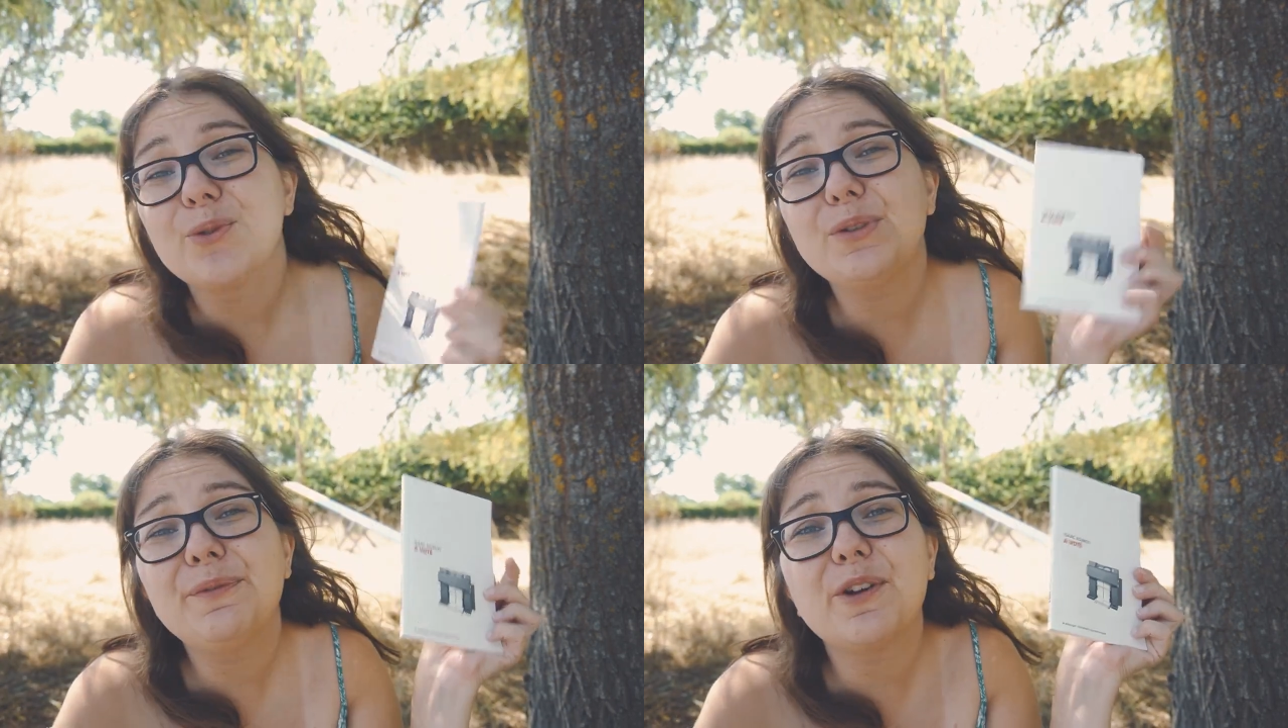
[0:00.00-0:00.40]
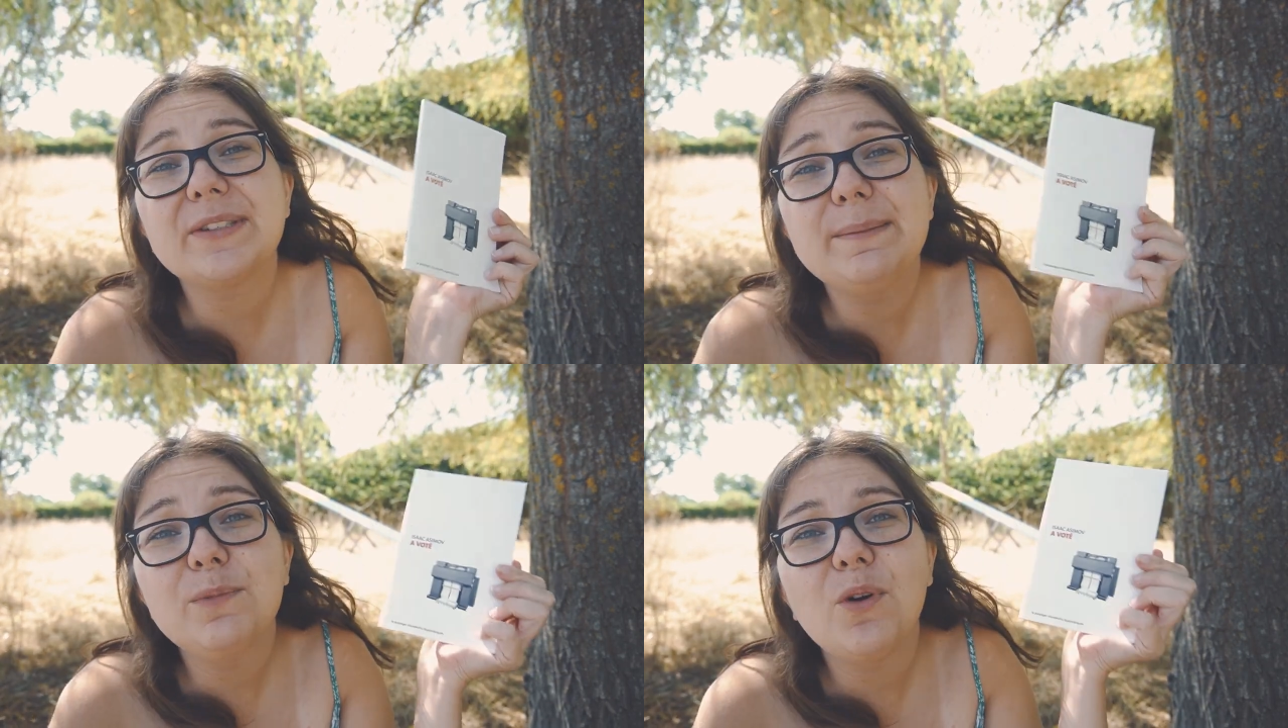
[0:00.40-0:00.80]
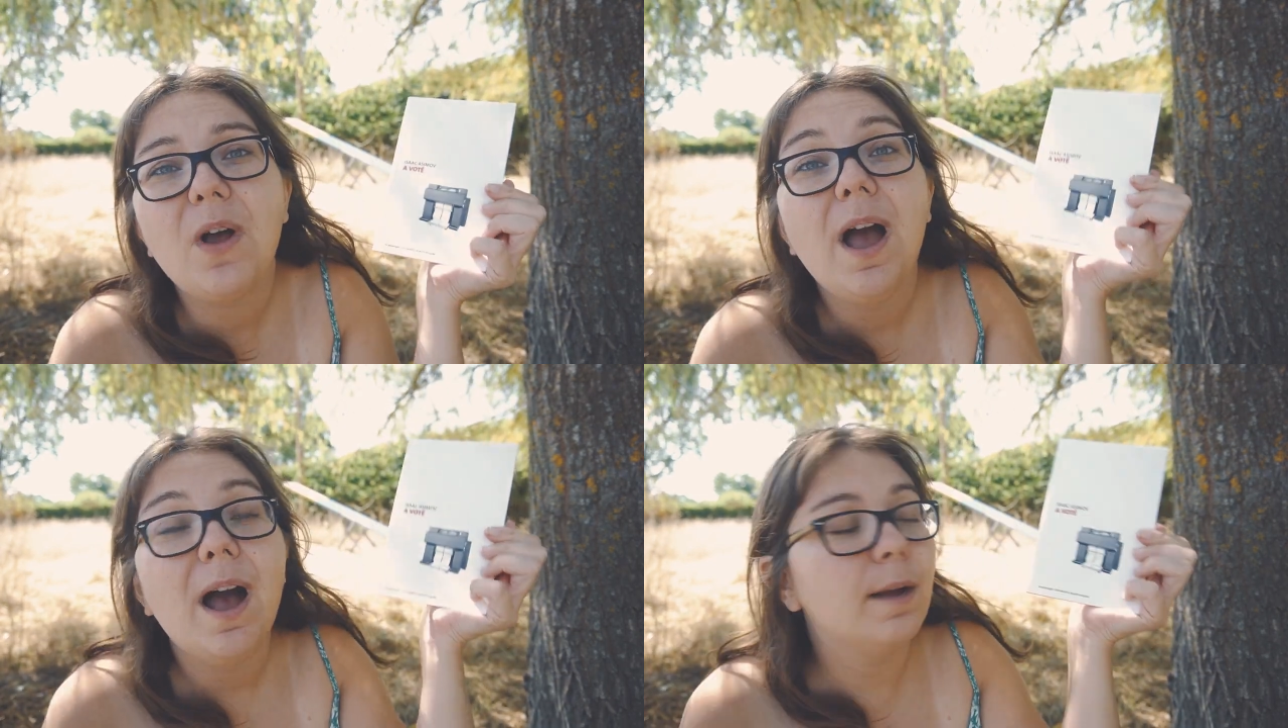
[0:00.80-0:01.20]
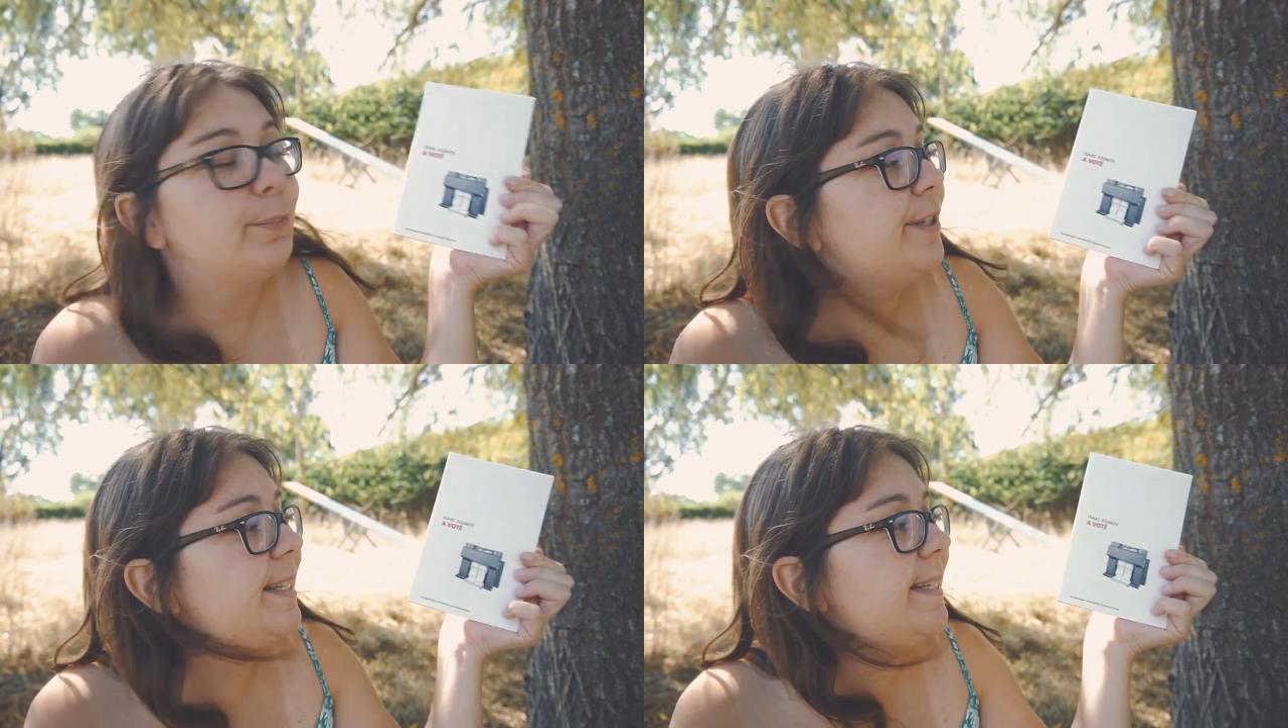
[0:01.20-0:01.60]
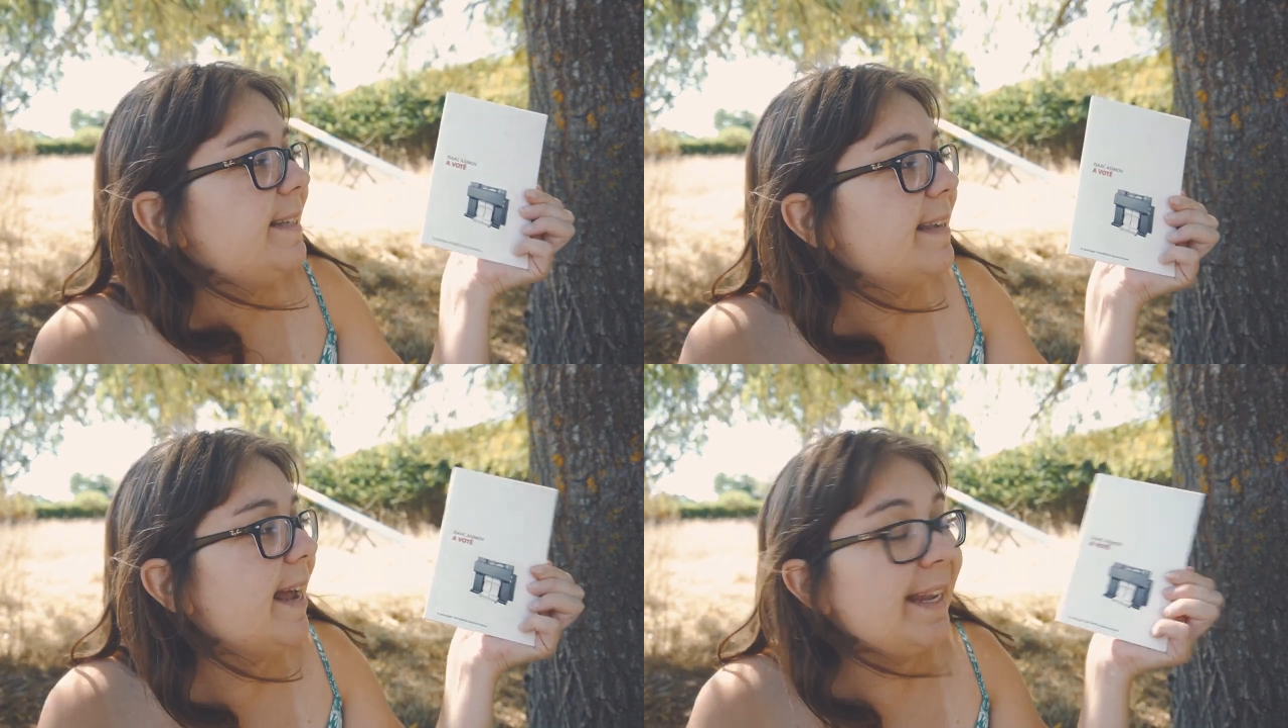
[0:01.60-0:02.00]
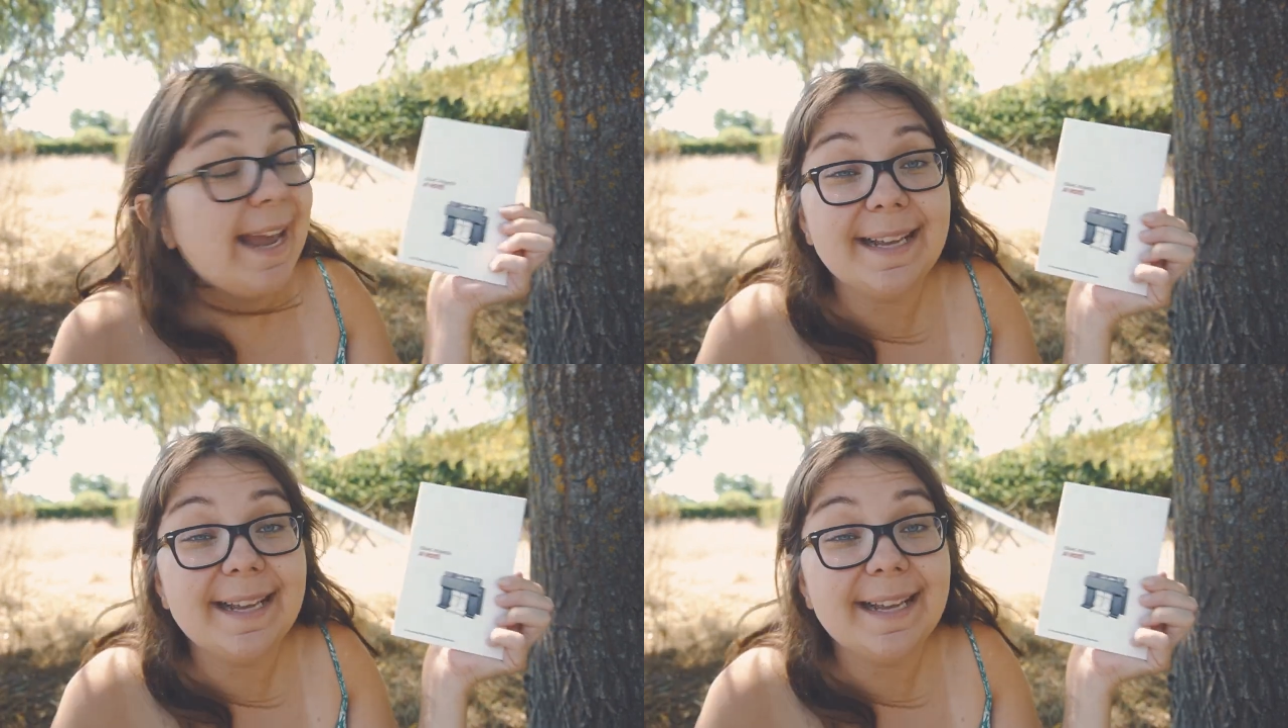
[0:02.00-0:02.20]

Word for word: Ensuite, forcément, un petit Isaac